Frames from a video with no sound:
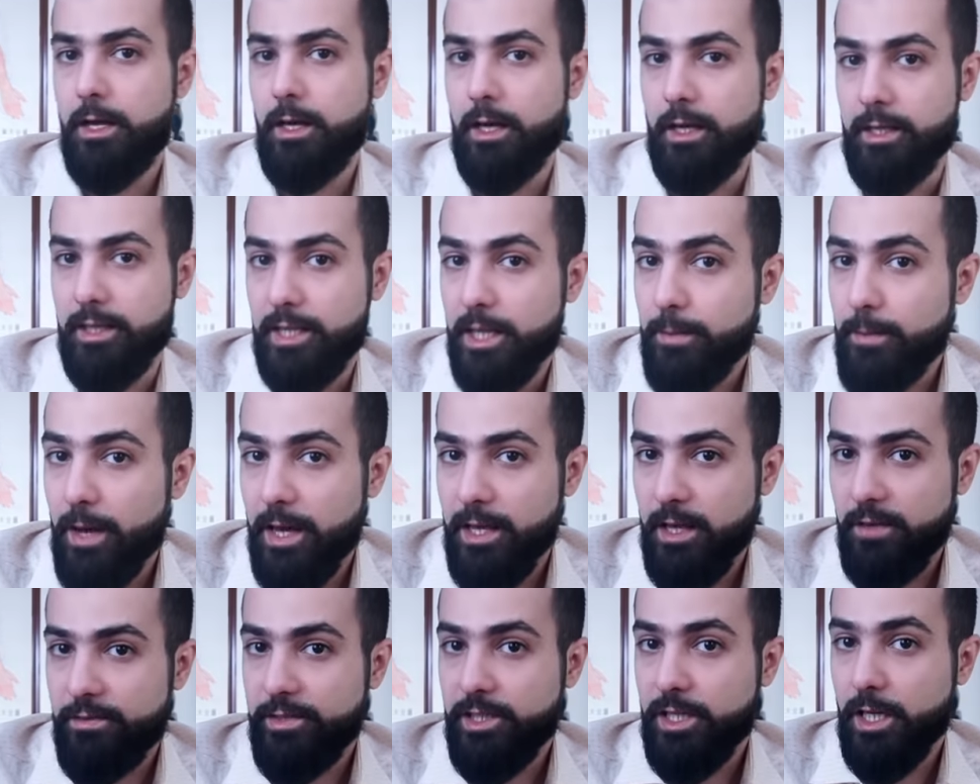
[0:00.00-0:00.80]
عندما
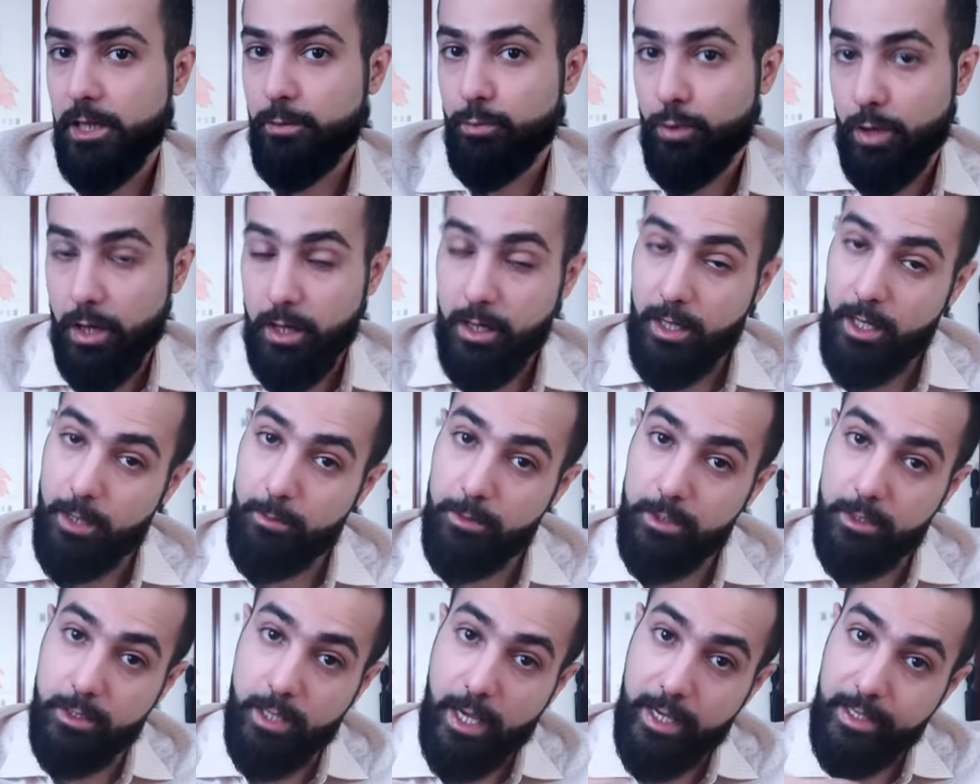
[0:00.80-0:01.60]
يفشل مركب
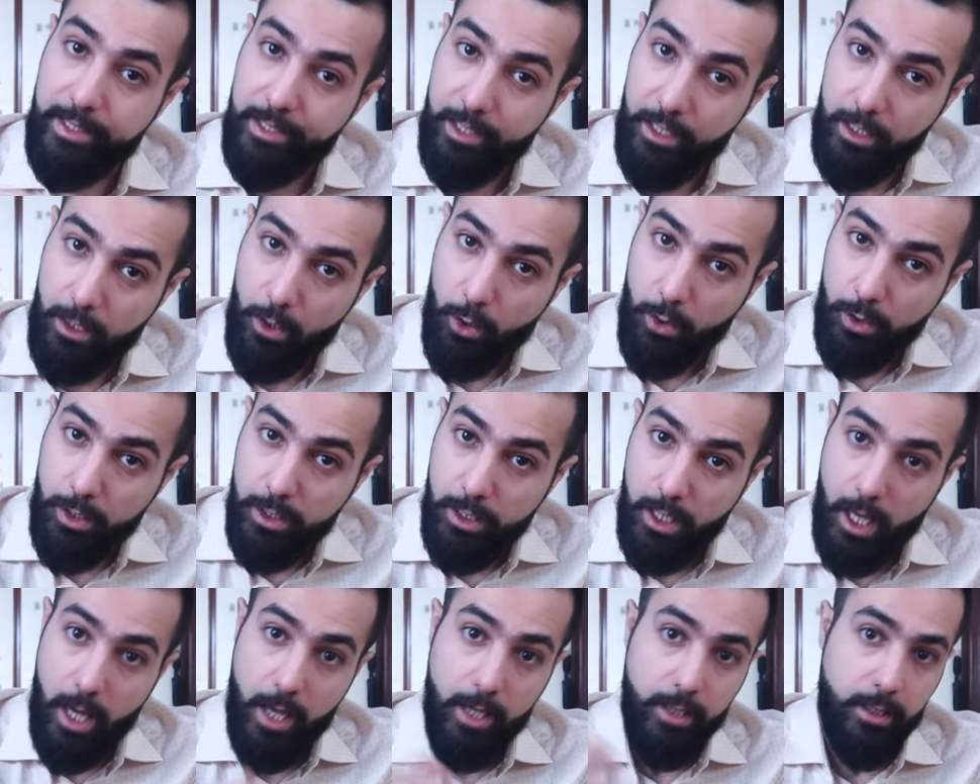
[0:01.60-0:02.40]
النيتريك
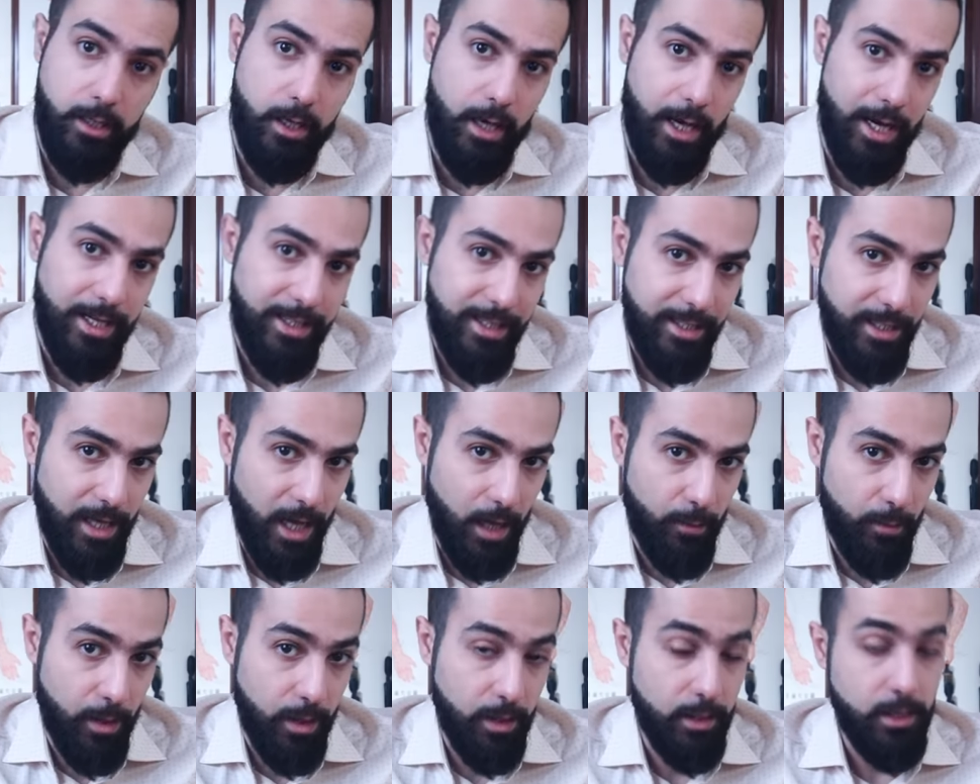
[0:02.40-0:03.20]
أوكسيد عن
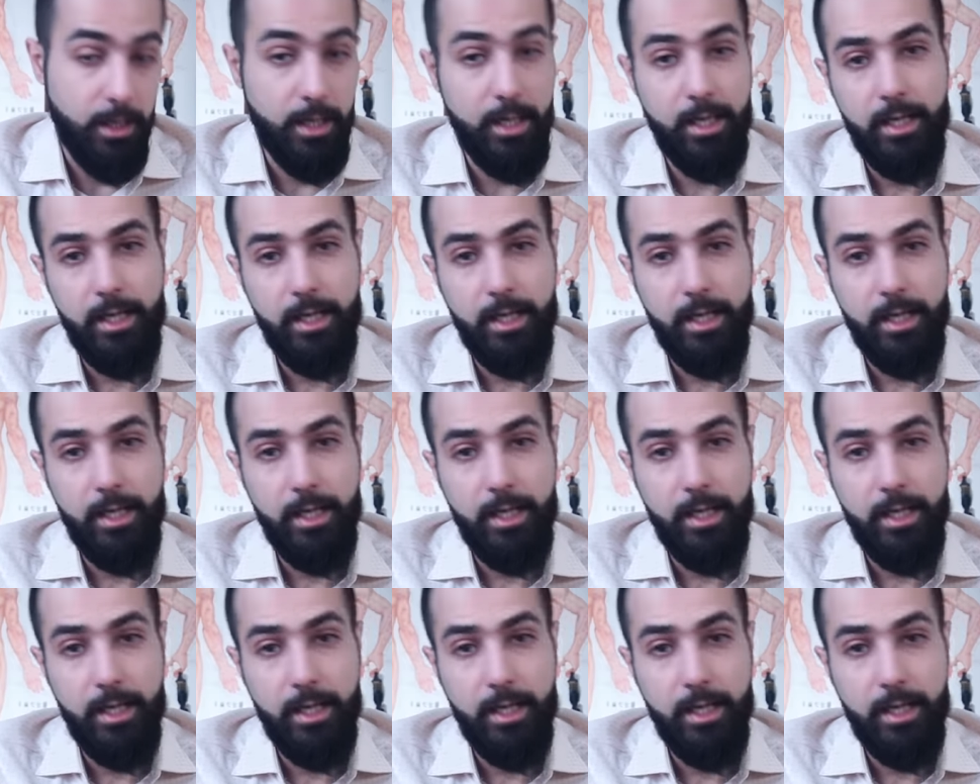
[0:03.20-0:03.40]
العمل